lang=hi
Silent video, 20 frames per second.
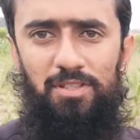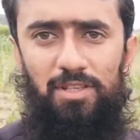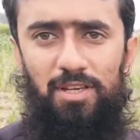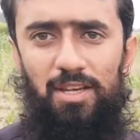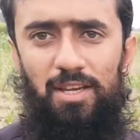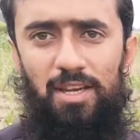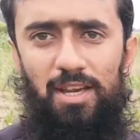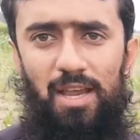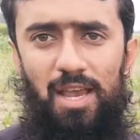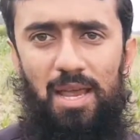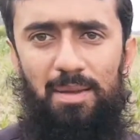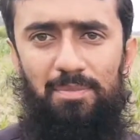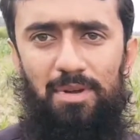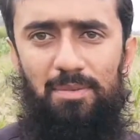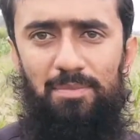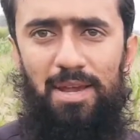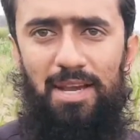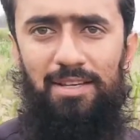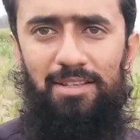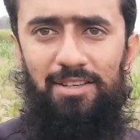ये एम
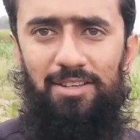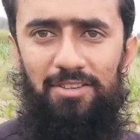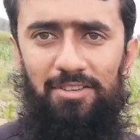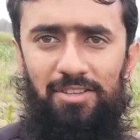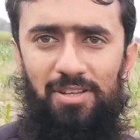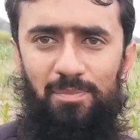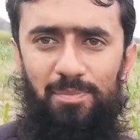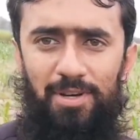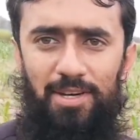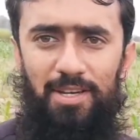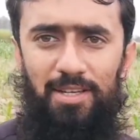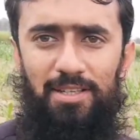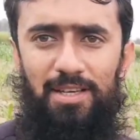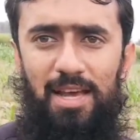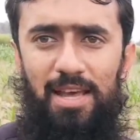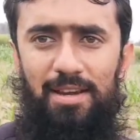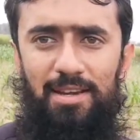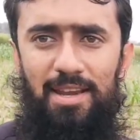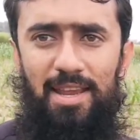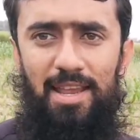एम एक्टन स्प्रे
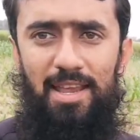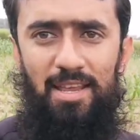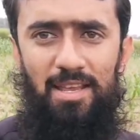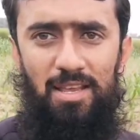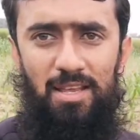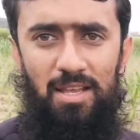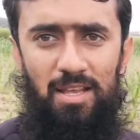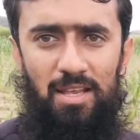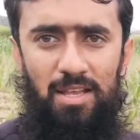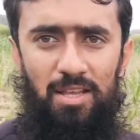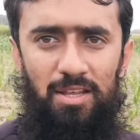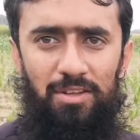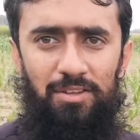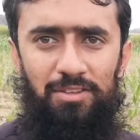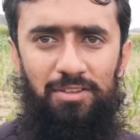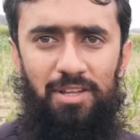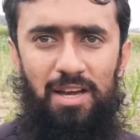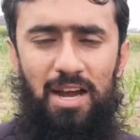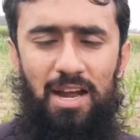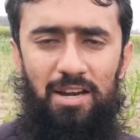कर रहे हैं
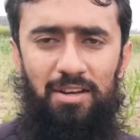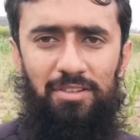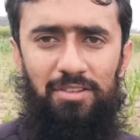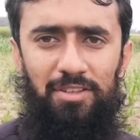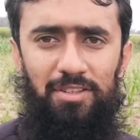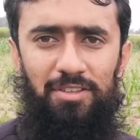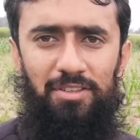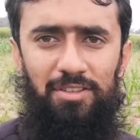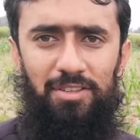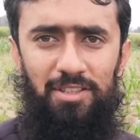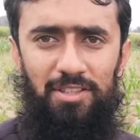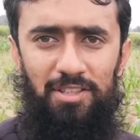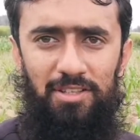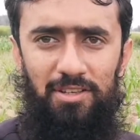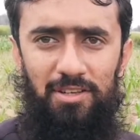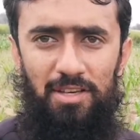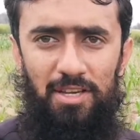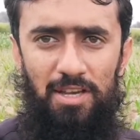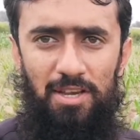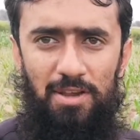साठ
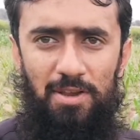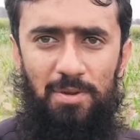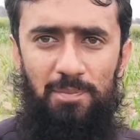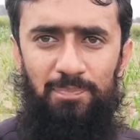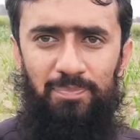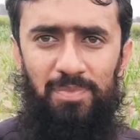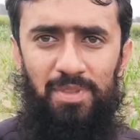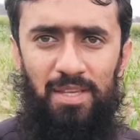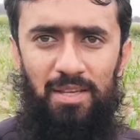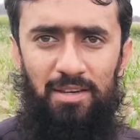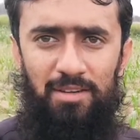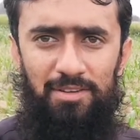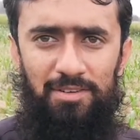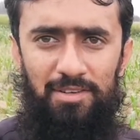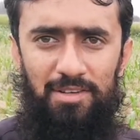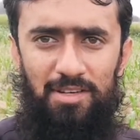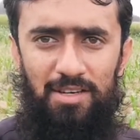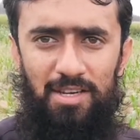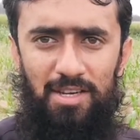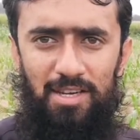सीसी
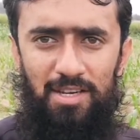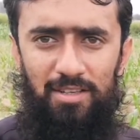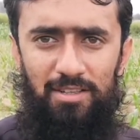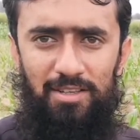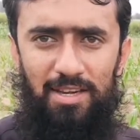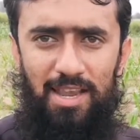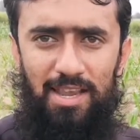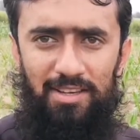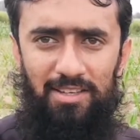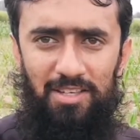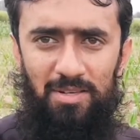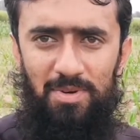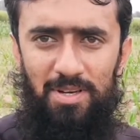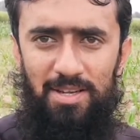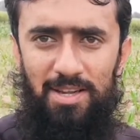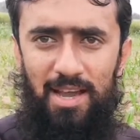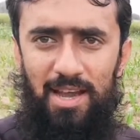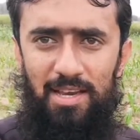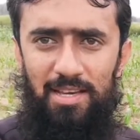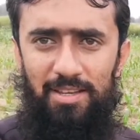एक टैंकी
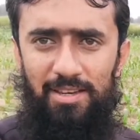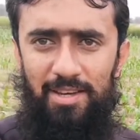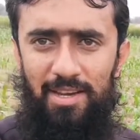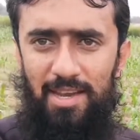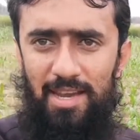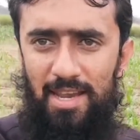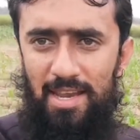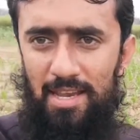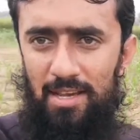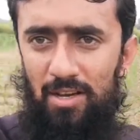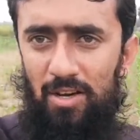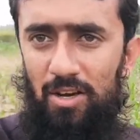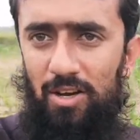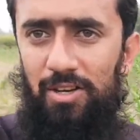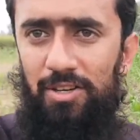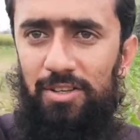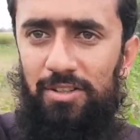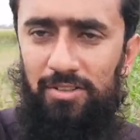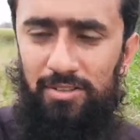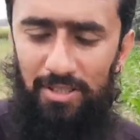में डाल रहे हैं
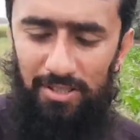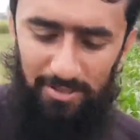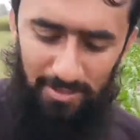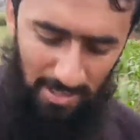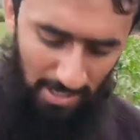और इसके